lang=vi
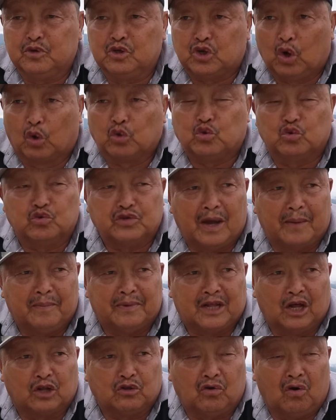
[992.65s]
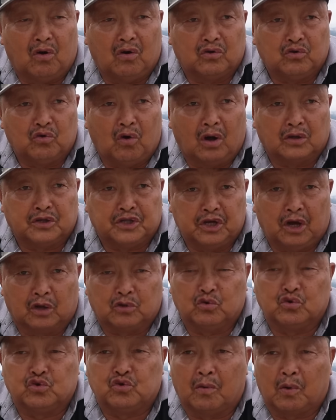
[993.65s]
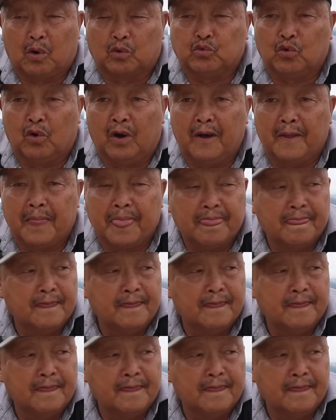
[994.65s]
trâu tuần thay mà tắt tỏi gió thì ở tuần chỗ lốc tủa